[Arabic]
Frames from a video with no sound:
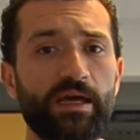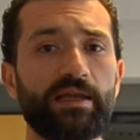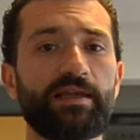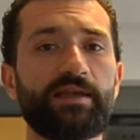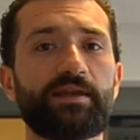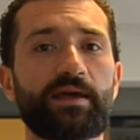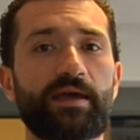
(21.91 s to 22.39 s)

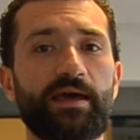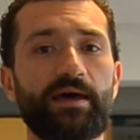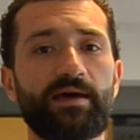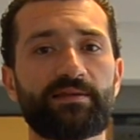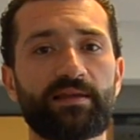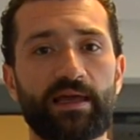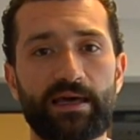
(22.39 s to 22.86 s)

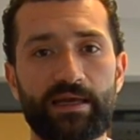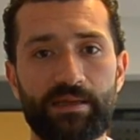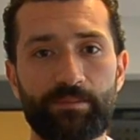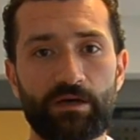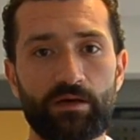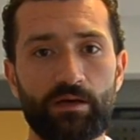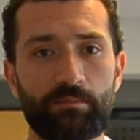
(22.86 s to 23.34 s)
للنكهات
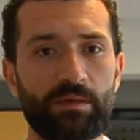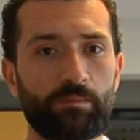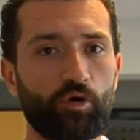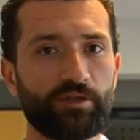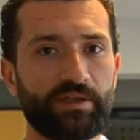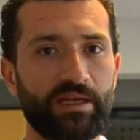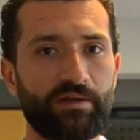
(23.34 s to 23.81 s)
الغريبة من
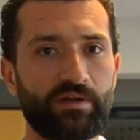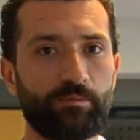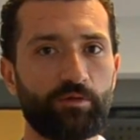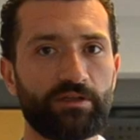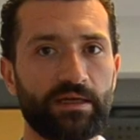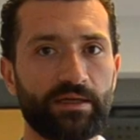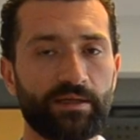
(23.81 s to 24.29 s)
مختلف
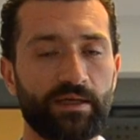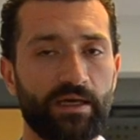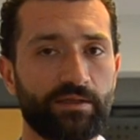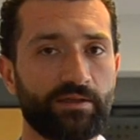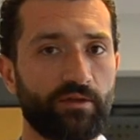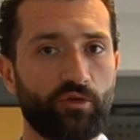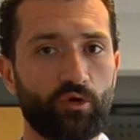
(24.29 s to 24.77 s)
البلدان
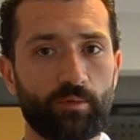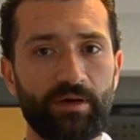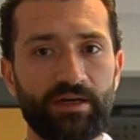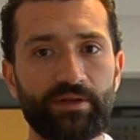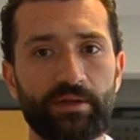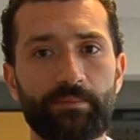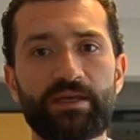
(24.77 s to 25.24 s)
نذكر
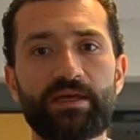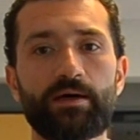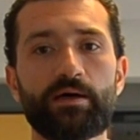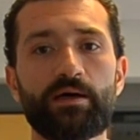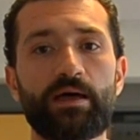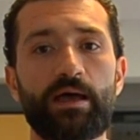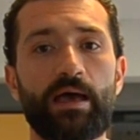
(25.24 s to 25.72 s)
بعضا منها